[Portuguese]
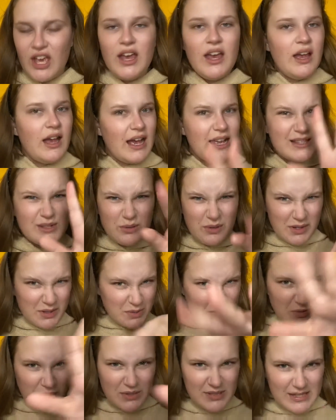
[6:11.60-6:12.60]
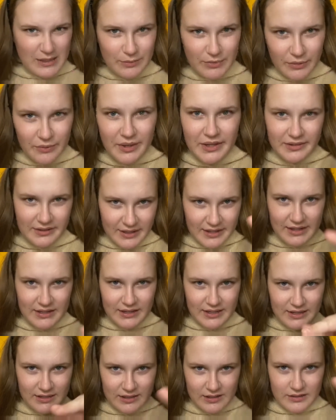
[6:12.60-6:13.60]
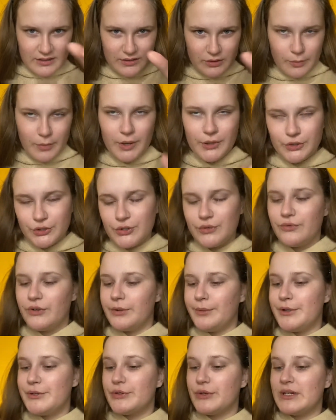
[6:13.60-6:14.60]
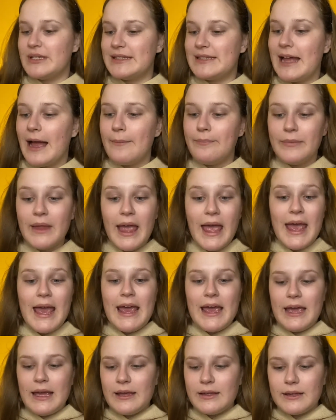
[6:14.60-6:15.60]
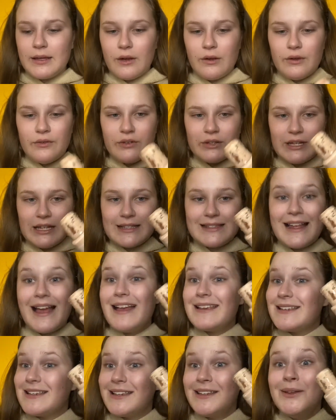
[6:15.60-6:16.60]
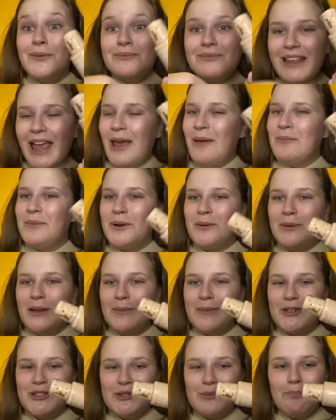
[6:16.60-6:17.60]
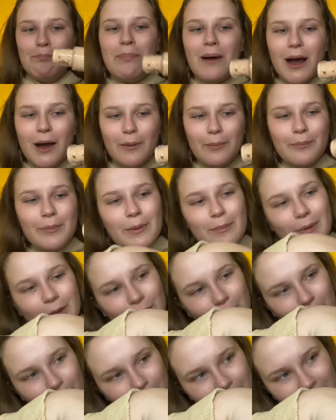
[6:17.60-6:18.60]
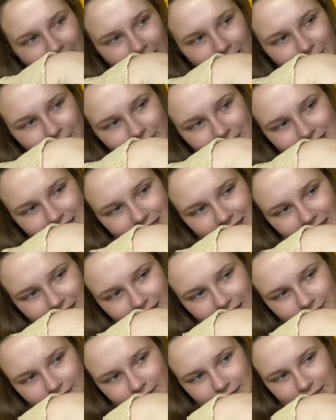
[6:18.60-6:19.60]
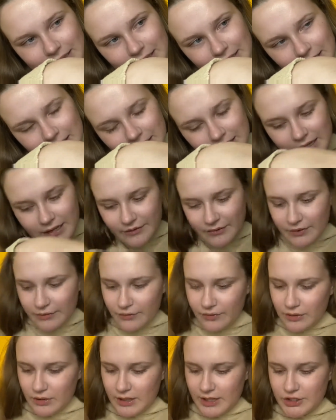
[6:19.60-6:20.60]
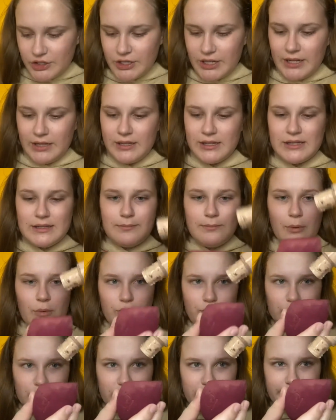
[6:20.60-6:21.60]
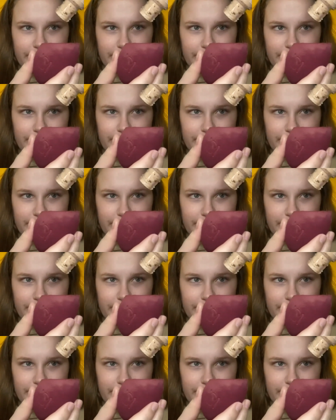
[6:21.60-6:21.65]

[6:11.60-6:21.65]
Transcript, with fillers: As cores todas sempre estão aqui, na, no box de informações, tá? Então eu vou testar. Essa aqui não tem problema de pump, pelo menos, né? Eu vou, eu vou colocar direto na esponja.